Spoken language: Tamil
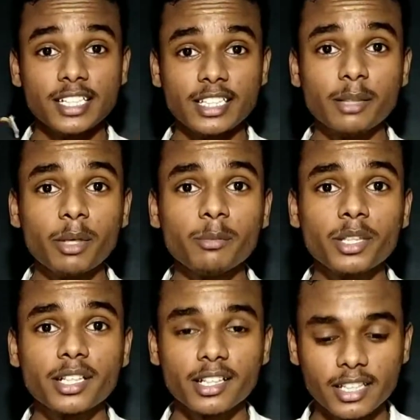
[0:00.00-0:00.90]
இந்த மாதிரி
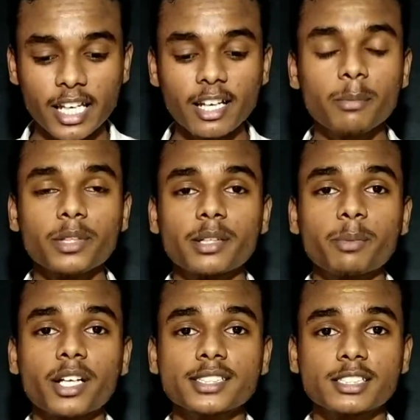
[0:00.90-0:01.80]
மட்டும் கிடையாது ஏகப்பட்ட
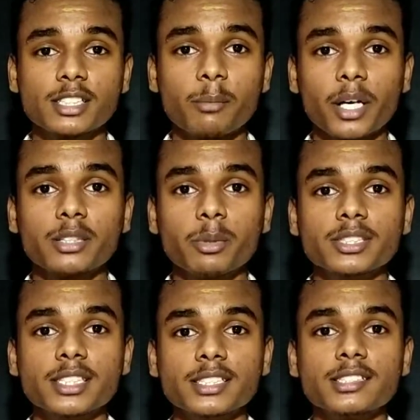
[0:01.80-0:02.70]
ப்ராஜெக்ட்ஸை நான் பார்த்து
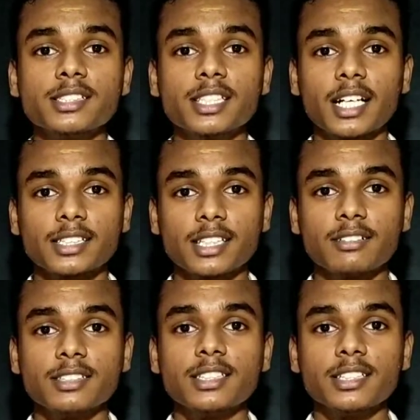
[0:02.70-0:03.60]
பார்த்து செஞ்சு செஞ்சு கடைசியில்
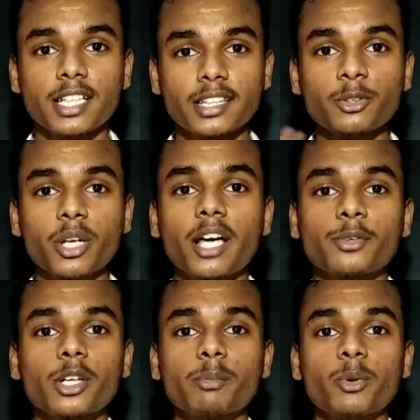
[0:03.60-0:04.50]
வந்து எந்த ஒரு
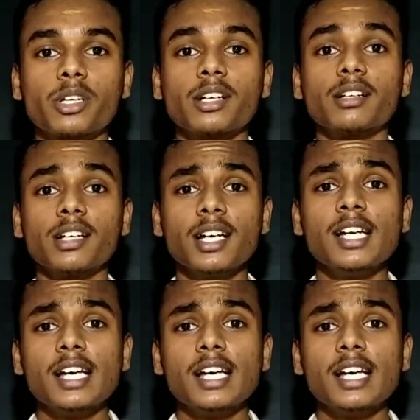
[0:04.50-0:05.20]
ஏர்கூலருமே ஒர்க் ஆகலை